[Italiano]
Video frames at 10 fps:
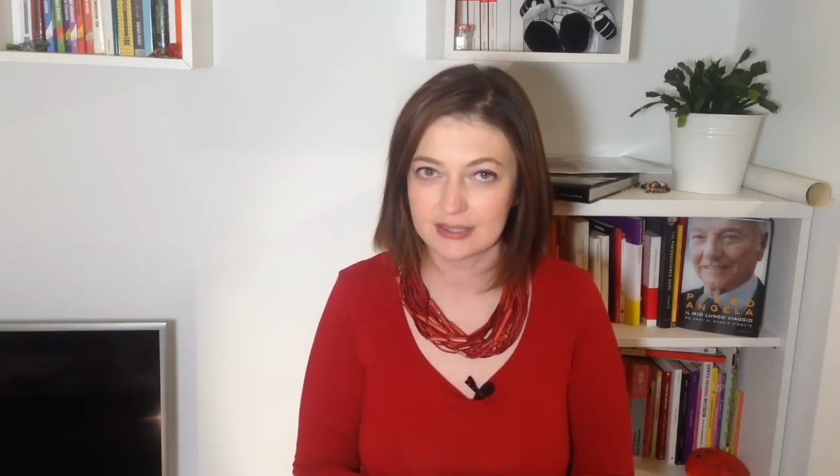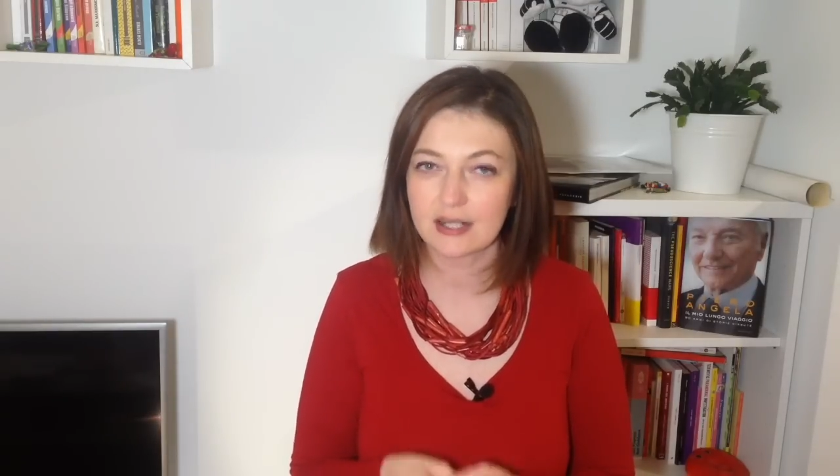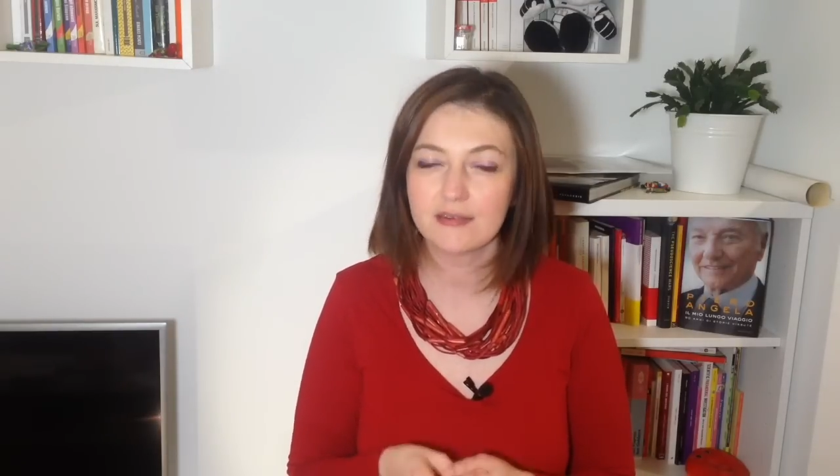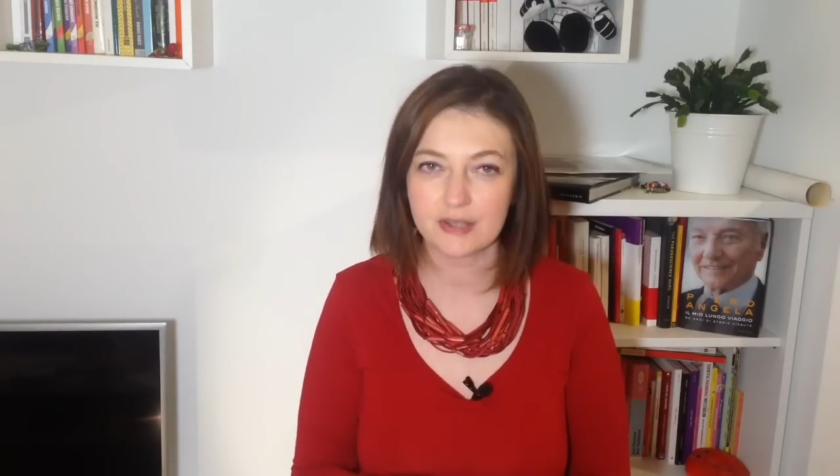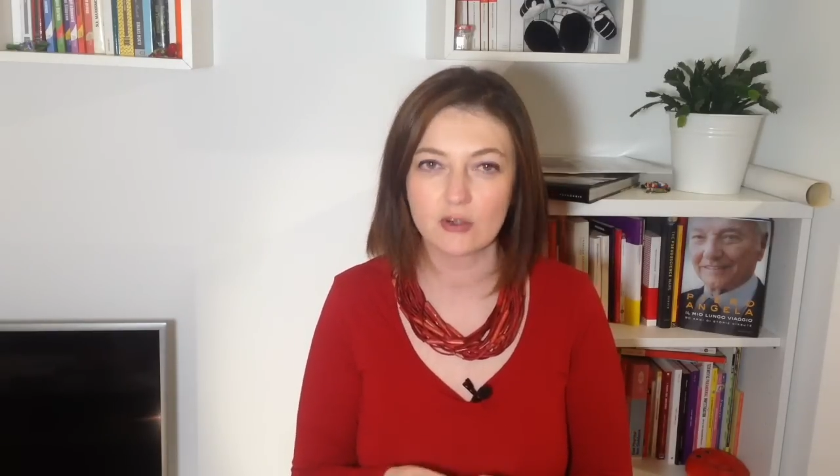
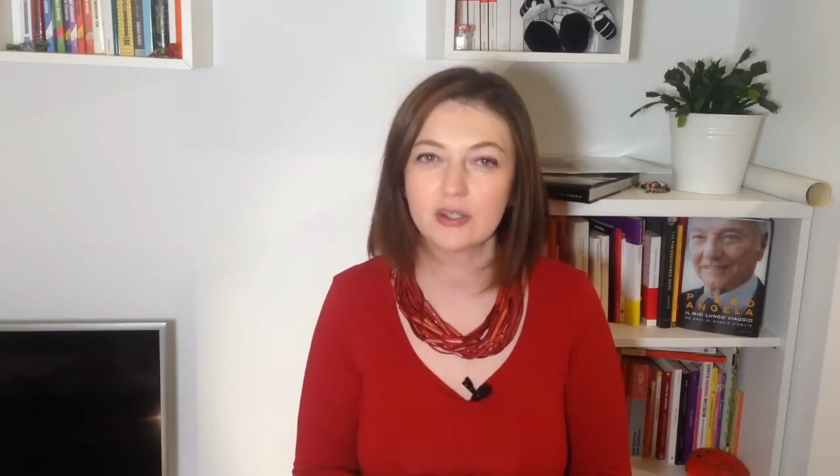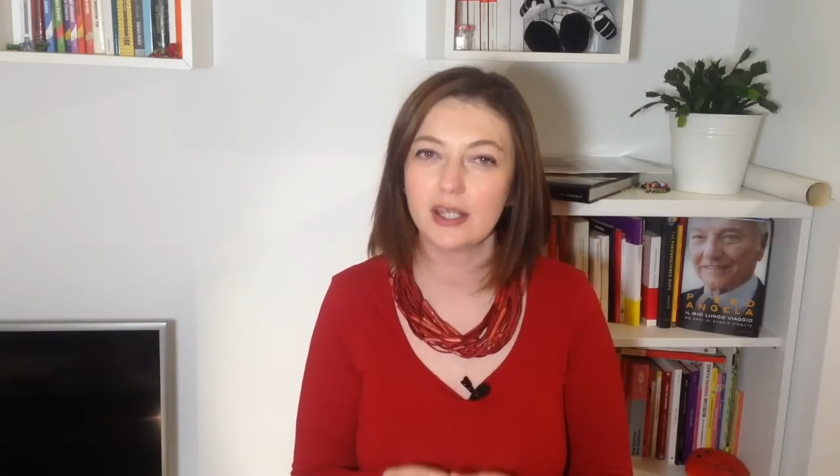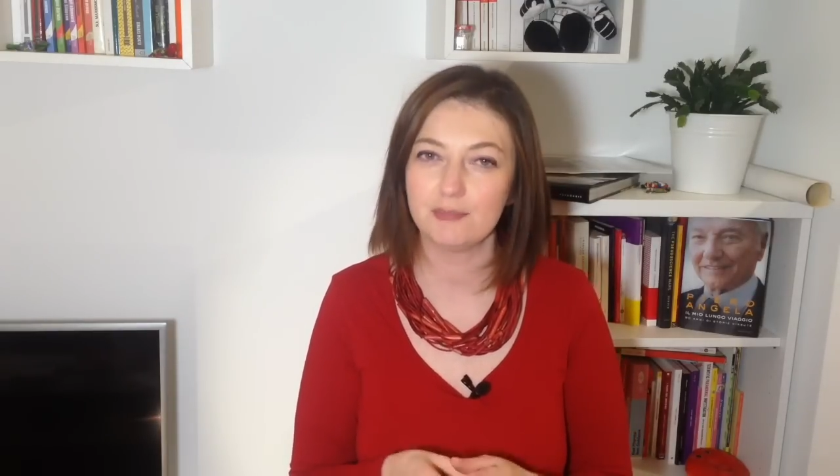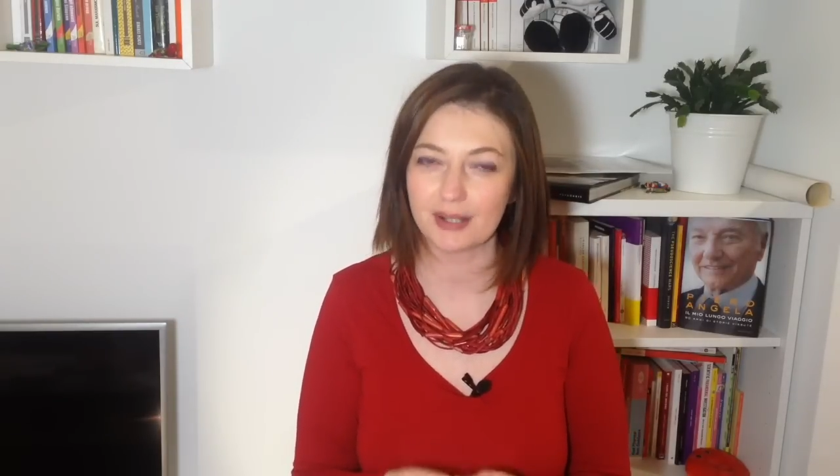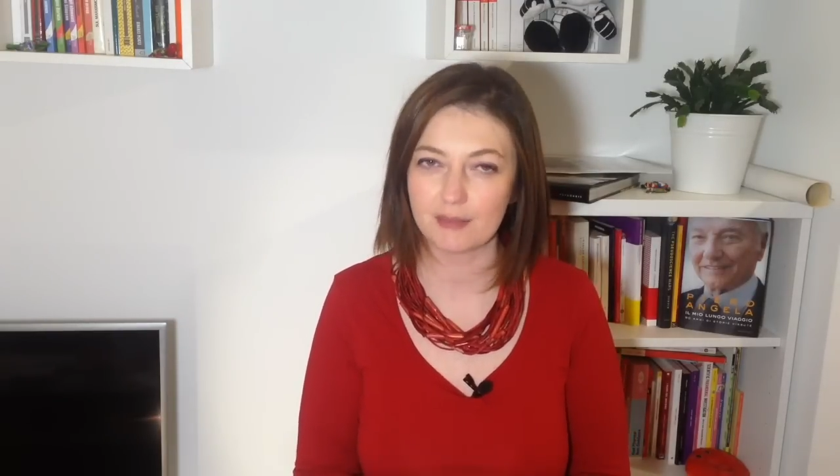Sarà vero che
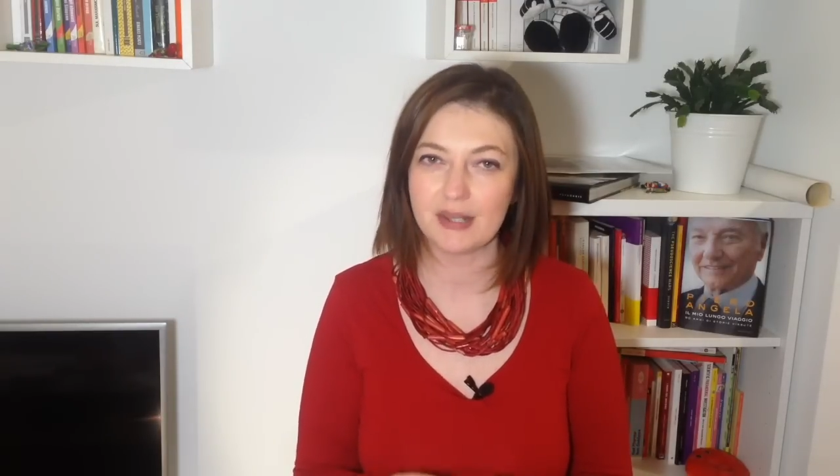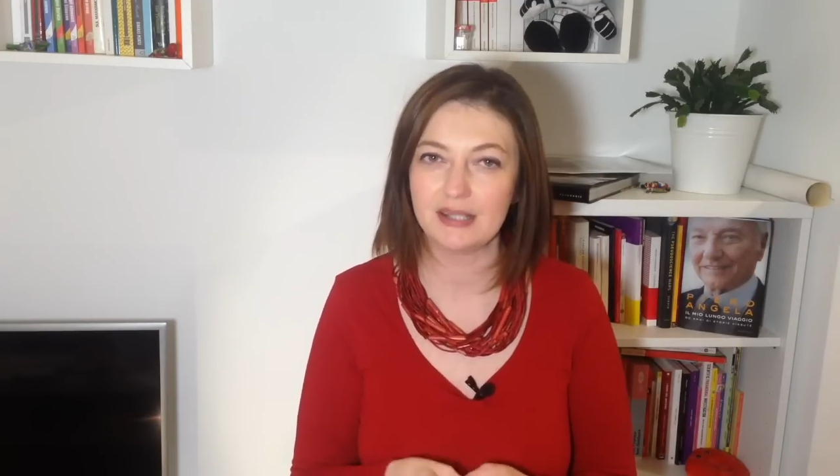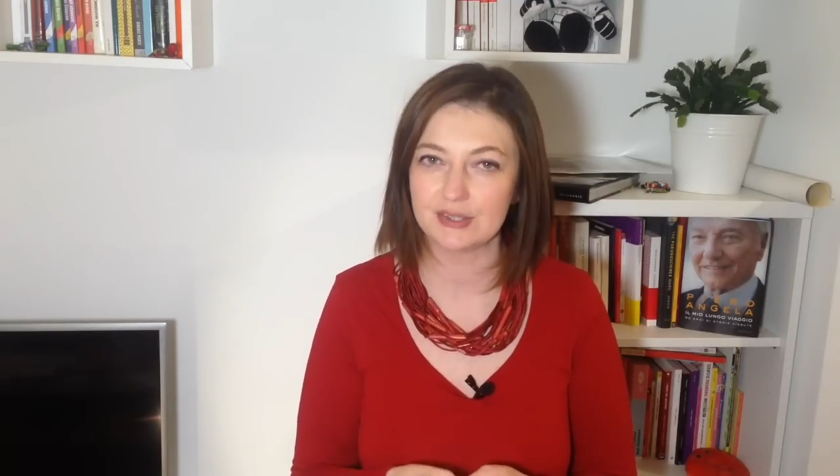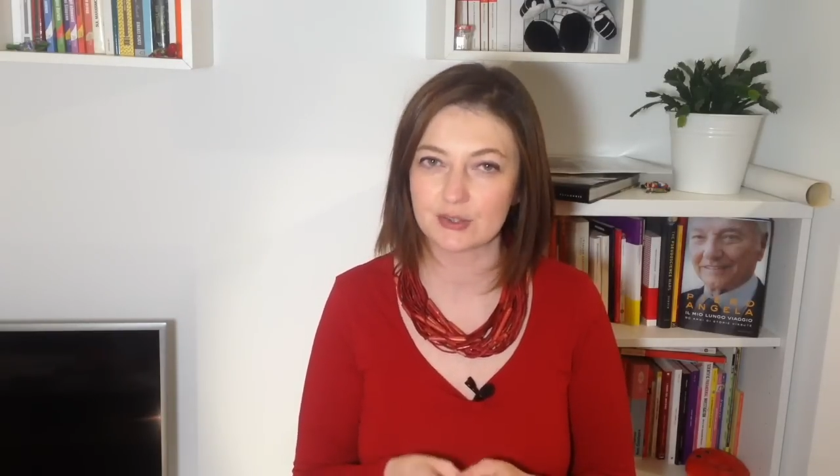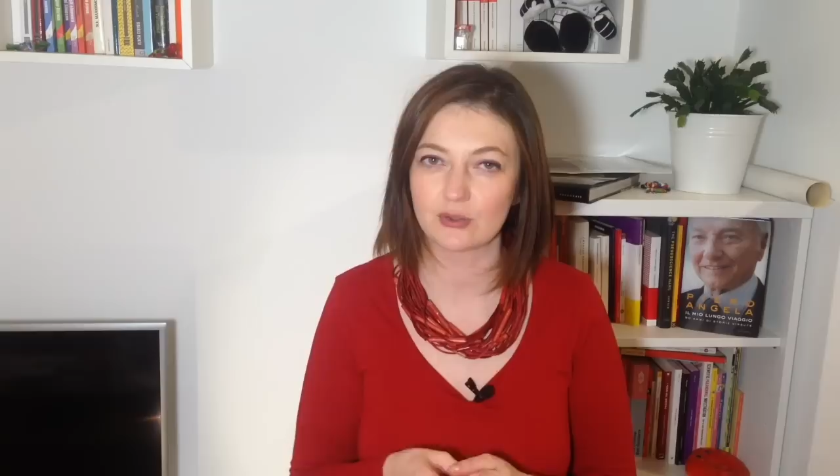i
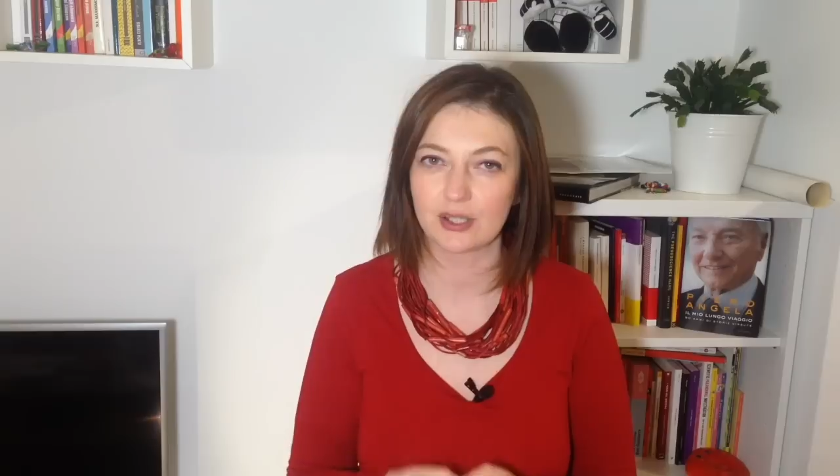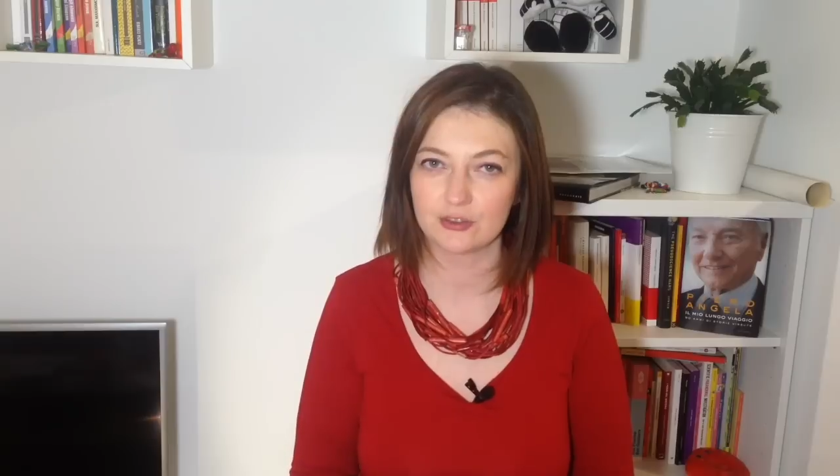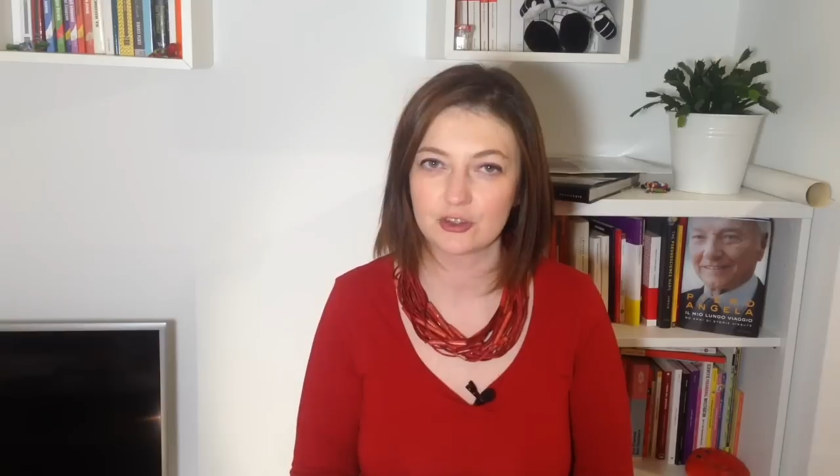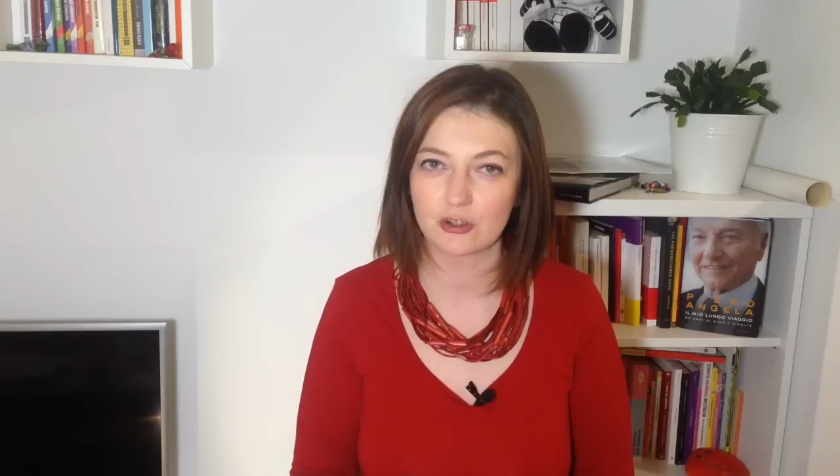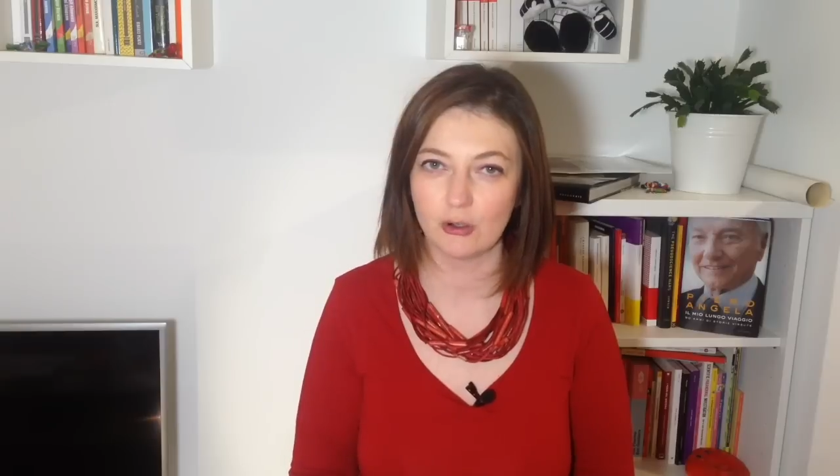parabeni sono
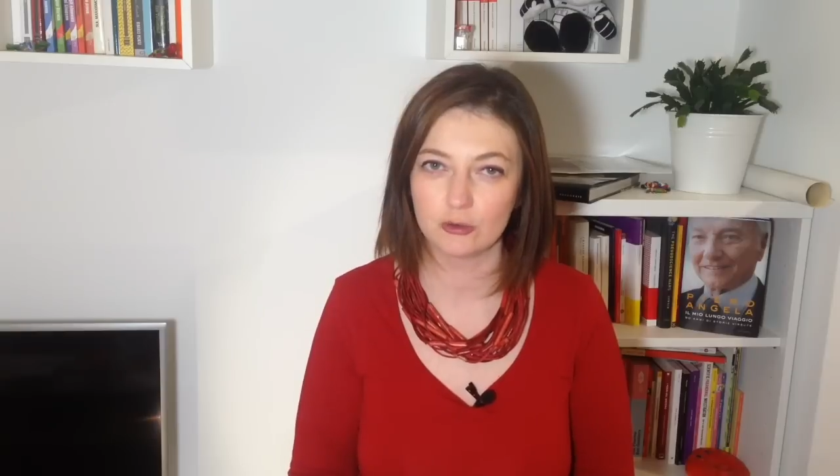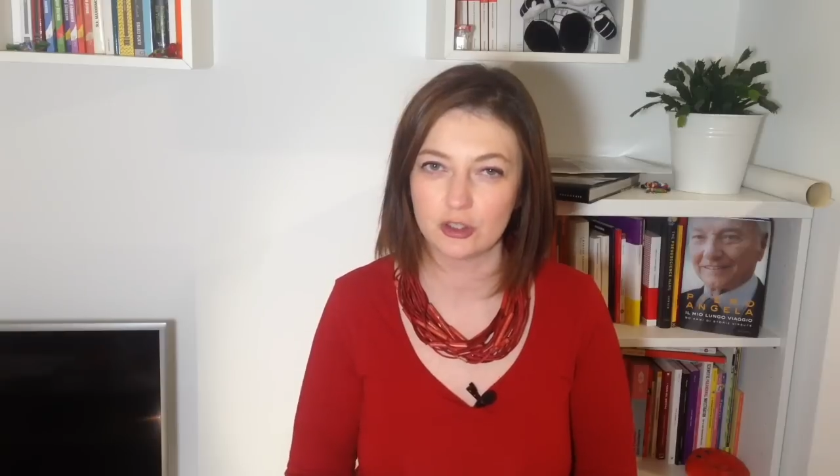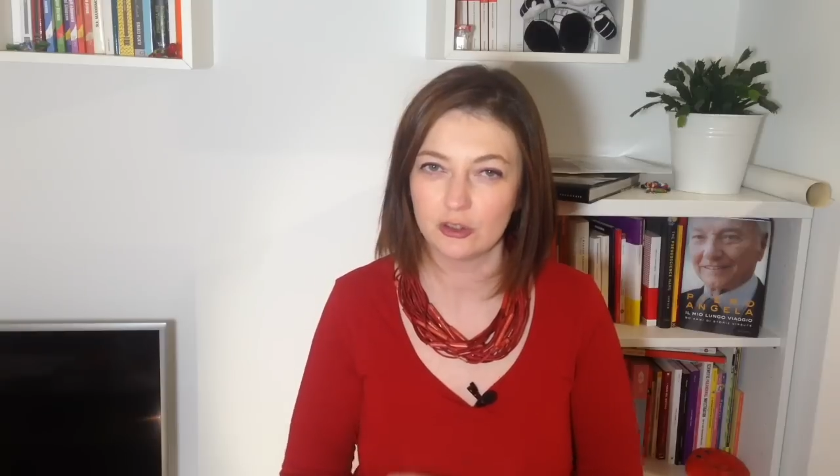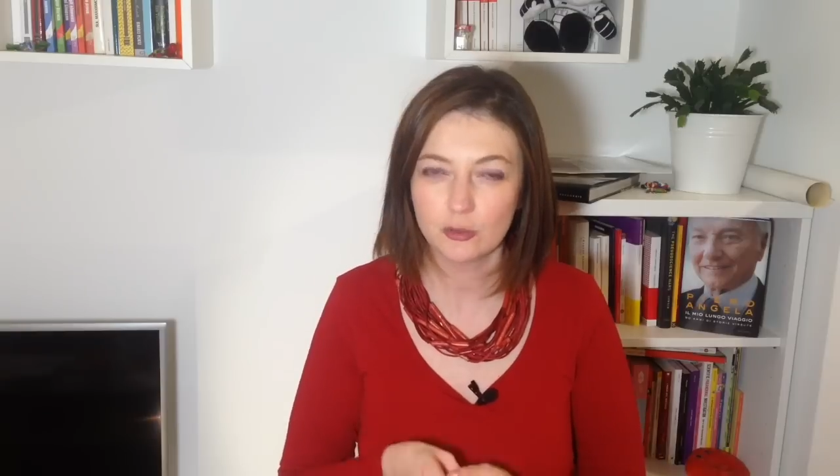cancerogeni?